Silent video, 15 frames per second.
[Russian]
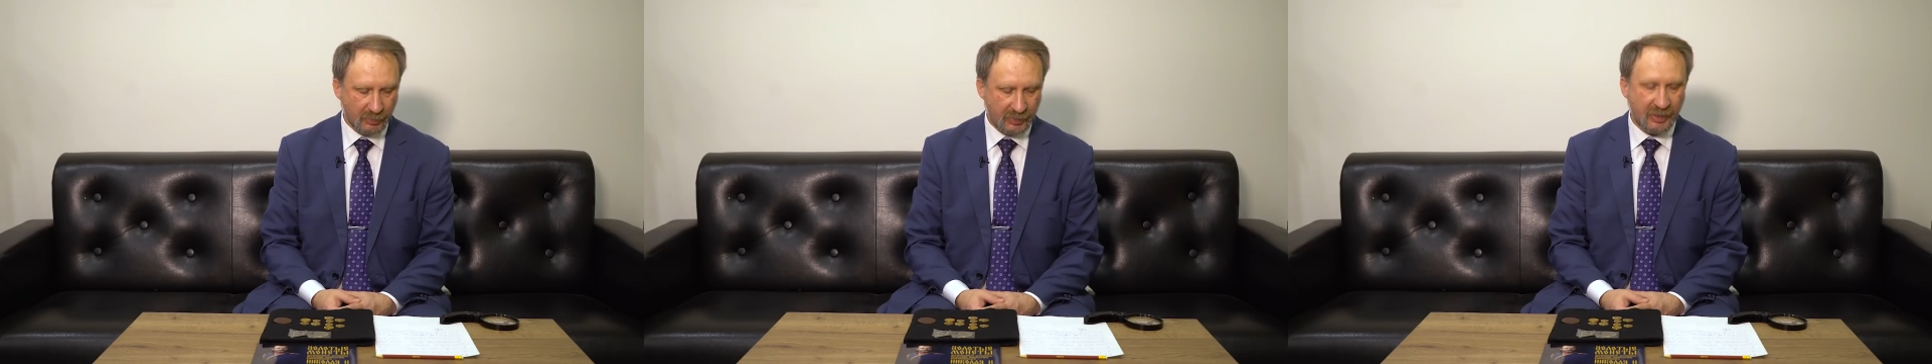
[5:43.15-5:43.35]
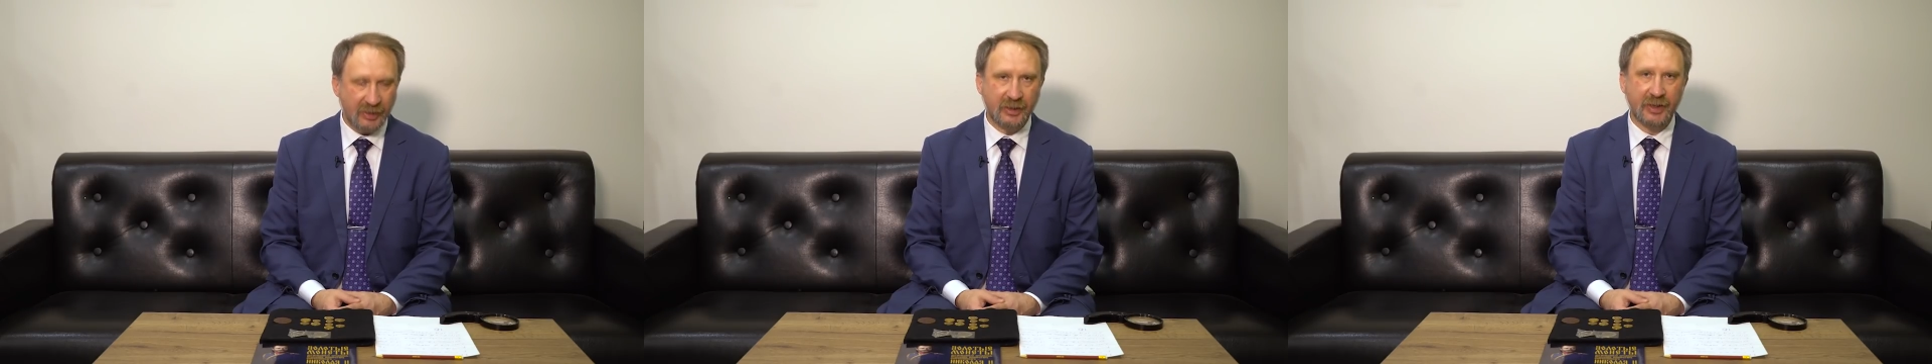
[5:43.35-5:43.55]

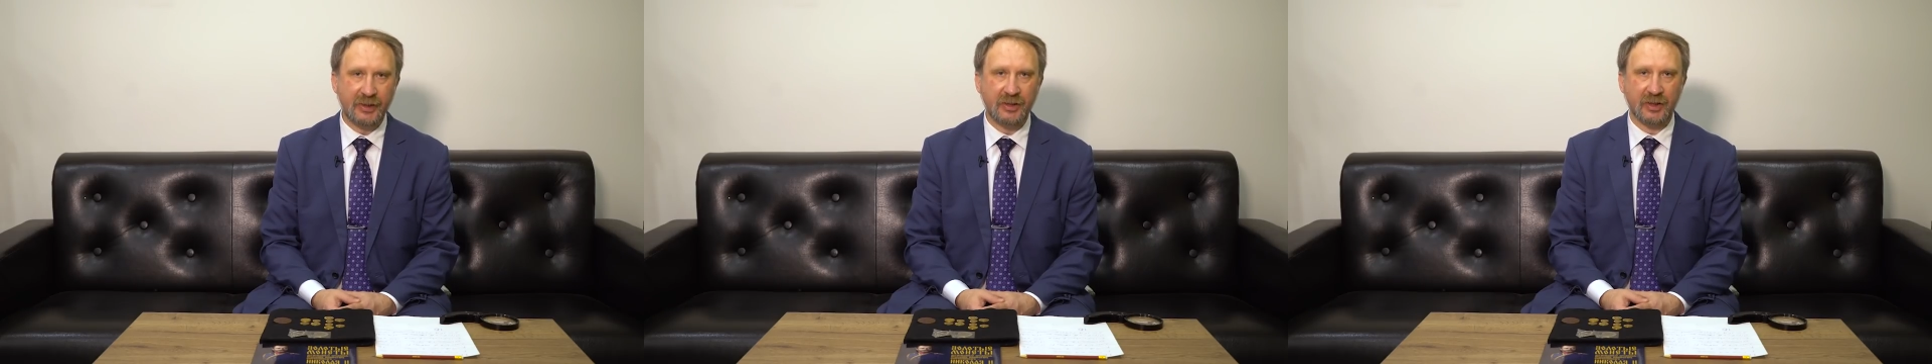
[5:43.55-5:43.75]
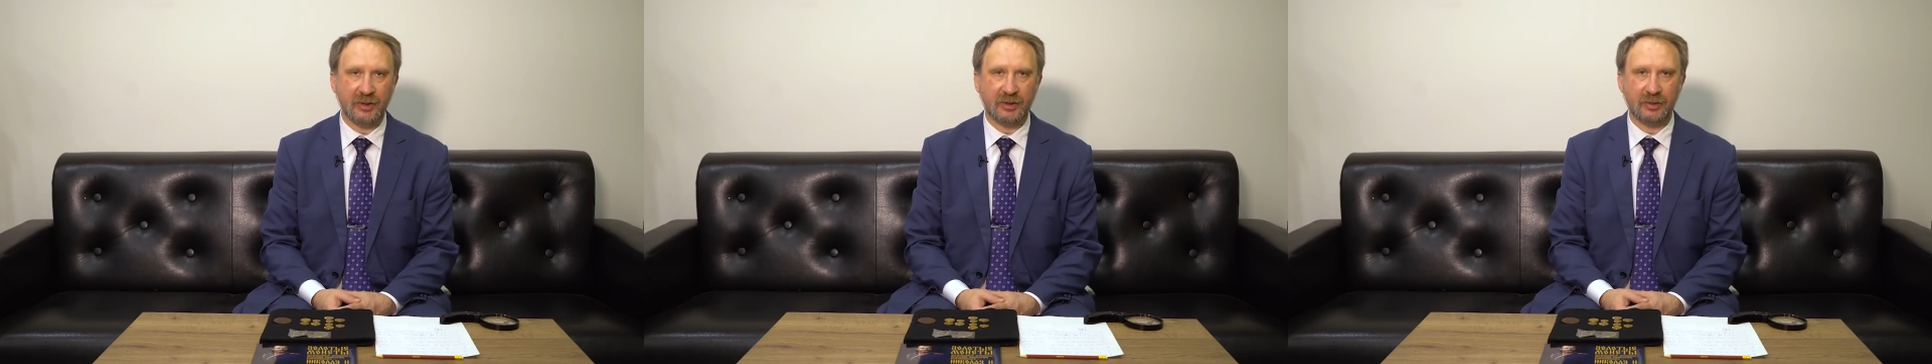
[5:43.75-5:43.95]
И,
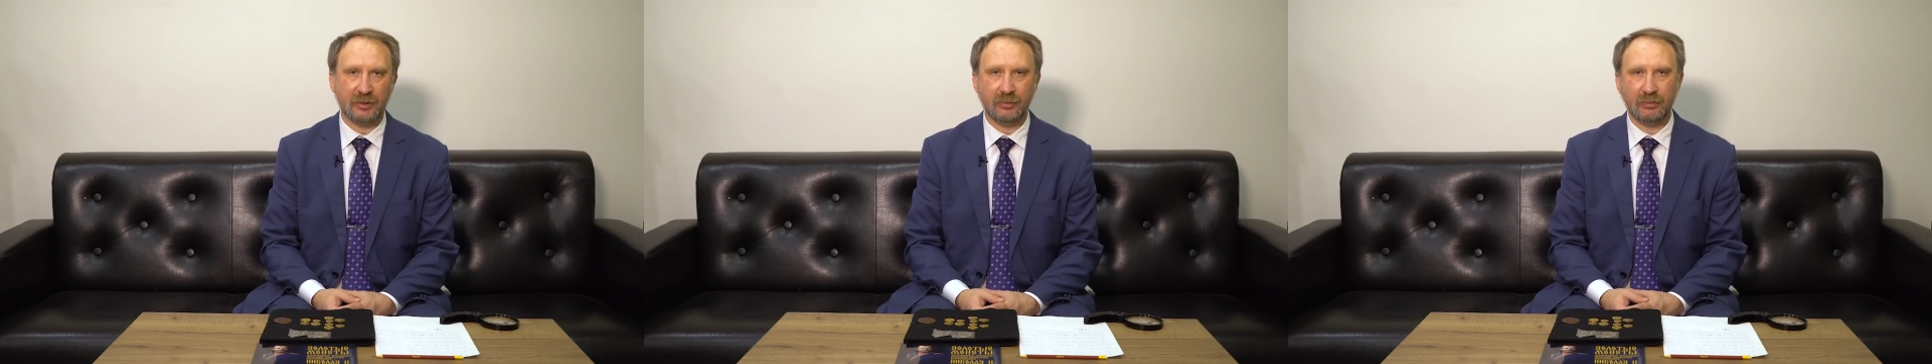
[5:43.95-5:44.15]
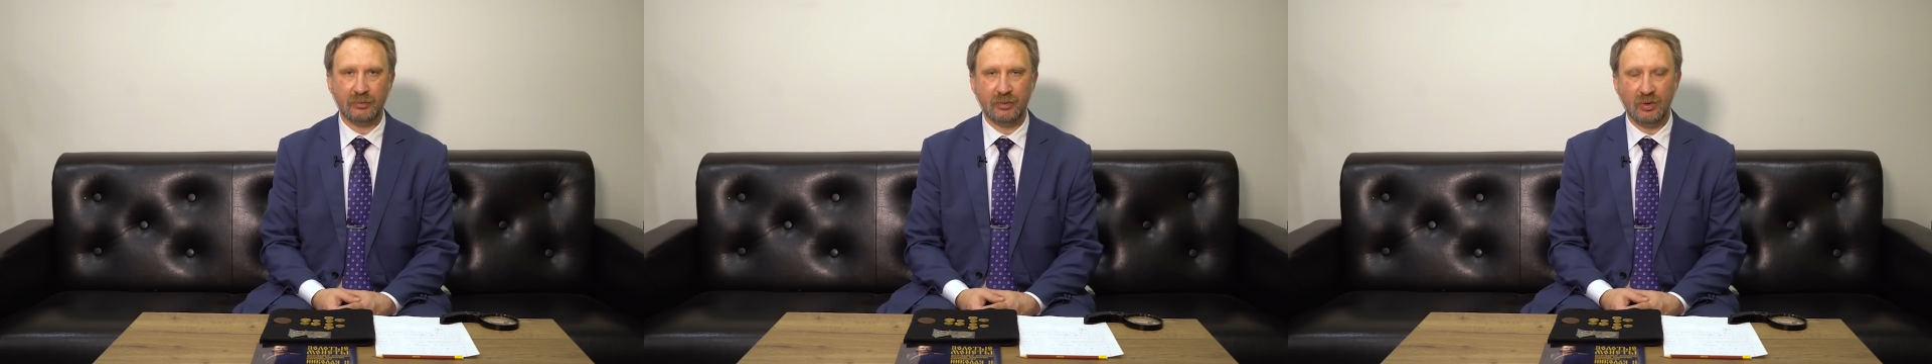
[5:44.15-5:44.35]
наконец,
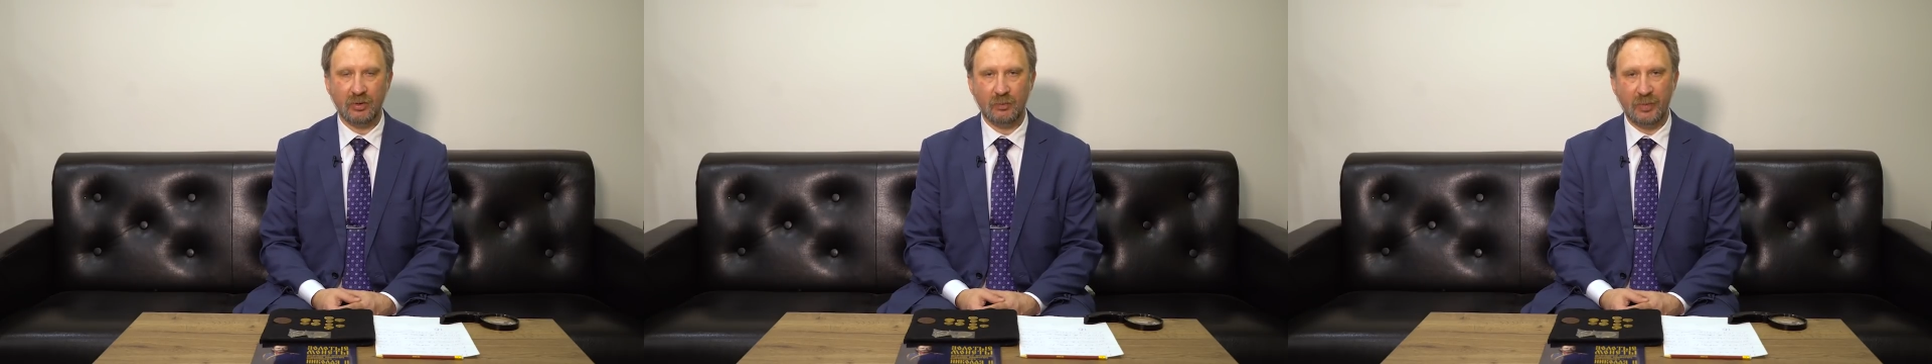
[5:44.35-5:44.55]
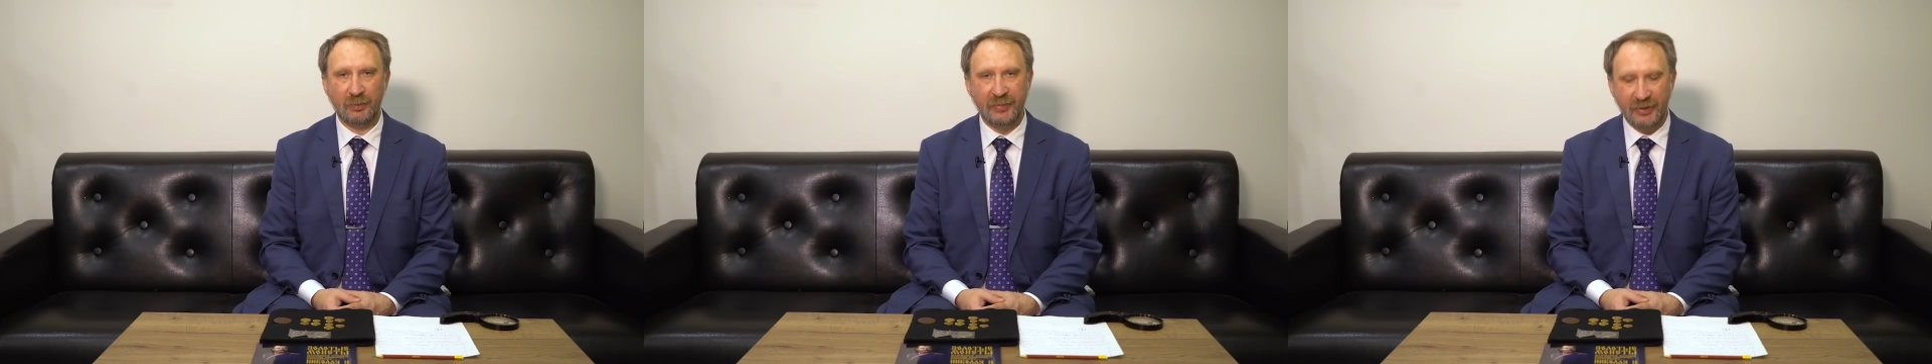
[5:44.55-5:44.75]

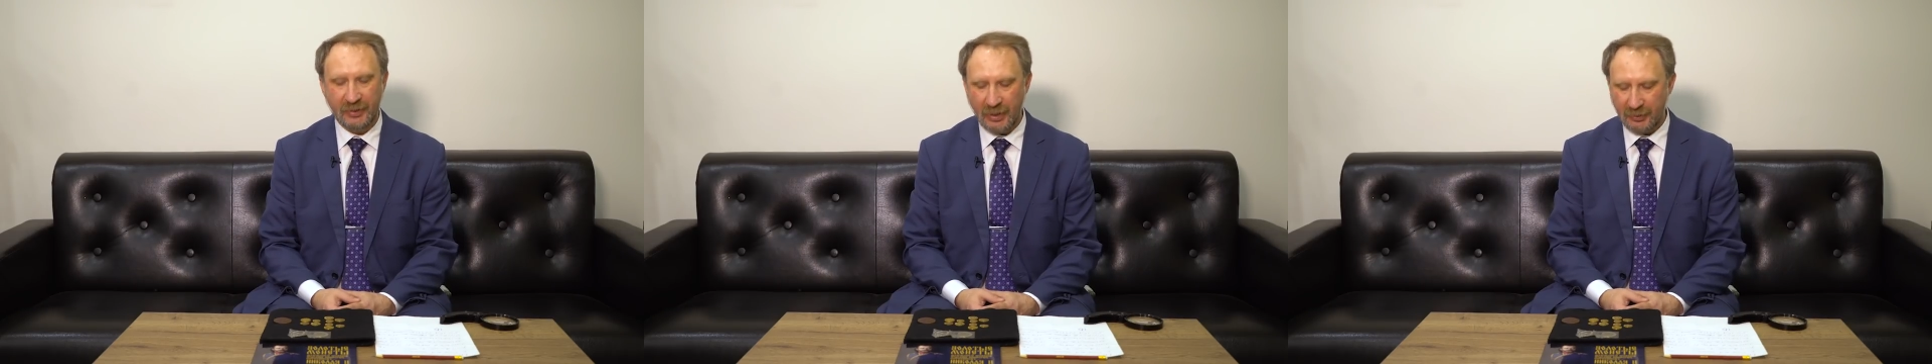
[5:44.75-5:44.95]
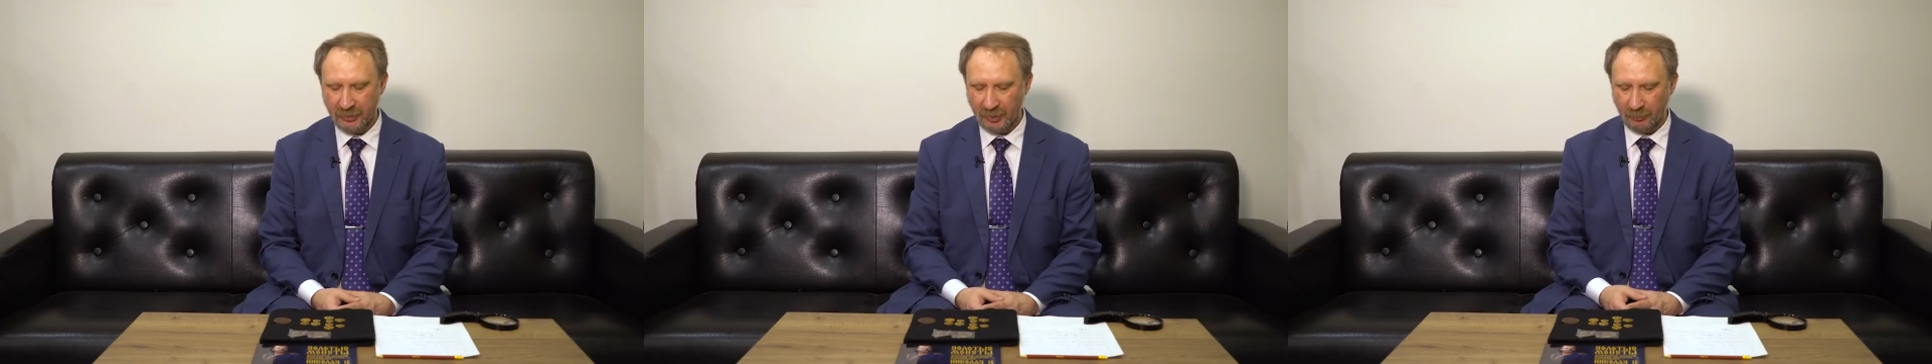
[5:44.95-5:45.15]

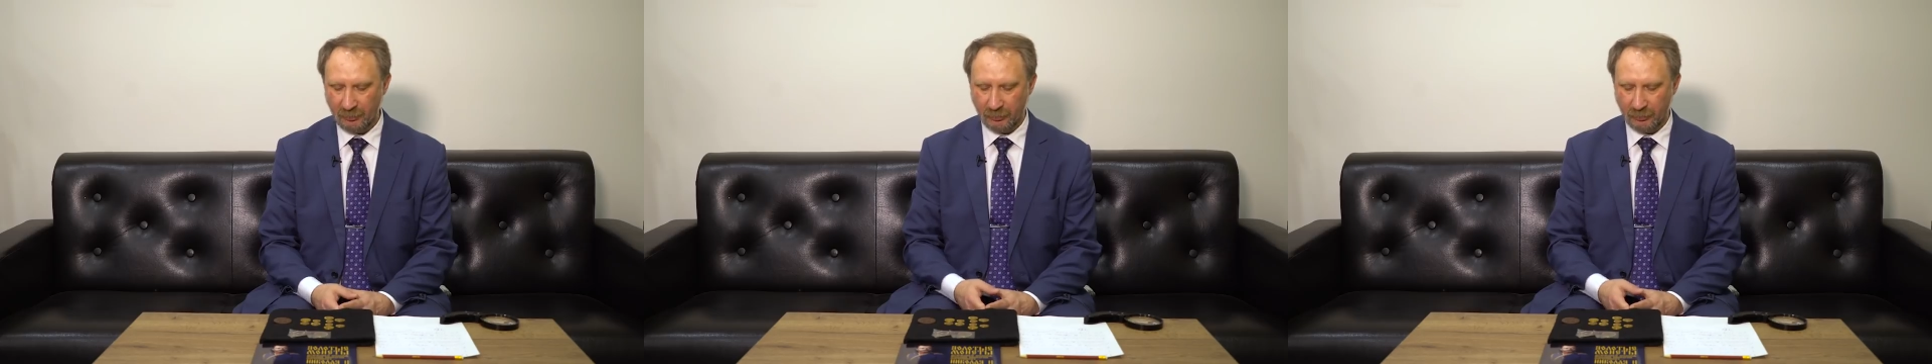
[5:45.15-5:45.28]
победите,